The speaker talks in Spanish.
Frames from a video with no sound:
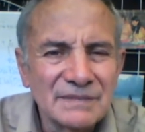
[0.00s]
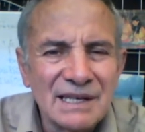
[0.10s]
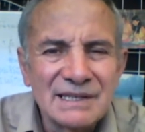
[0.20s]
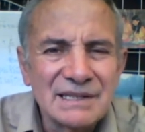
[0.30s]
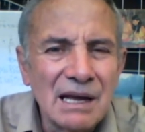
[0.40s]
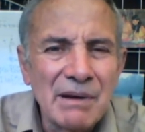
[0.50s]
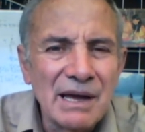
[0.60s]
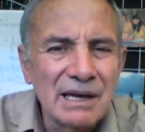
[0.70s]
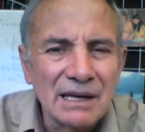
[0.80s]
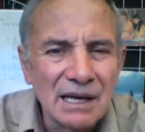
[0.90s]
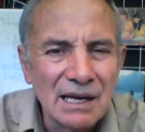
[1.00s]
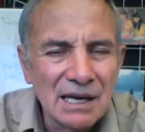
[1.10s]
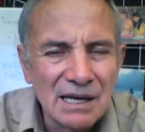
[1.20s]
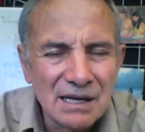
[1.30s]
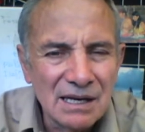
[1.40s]
estaba en
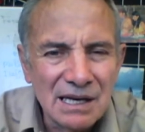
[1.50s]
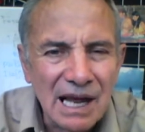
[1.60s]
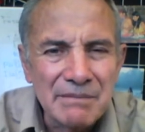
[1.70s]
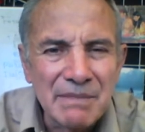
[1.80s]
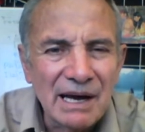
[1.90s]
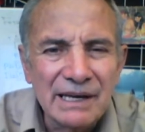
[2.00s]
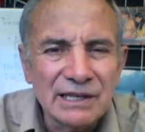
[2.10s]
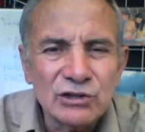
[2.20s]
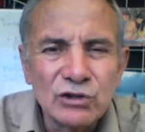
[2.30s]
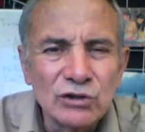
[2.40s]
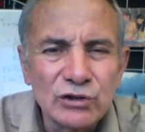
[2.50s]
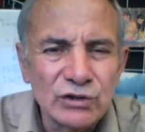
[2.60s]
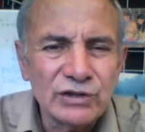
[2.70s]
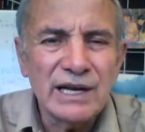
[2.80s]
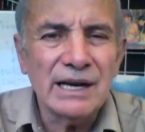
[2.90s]
la imaginación
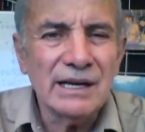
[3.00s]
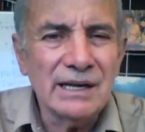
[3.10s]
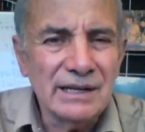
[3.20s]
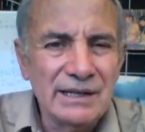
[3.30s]
social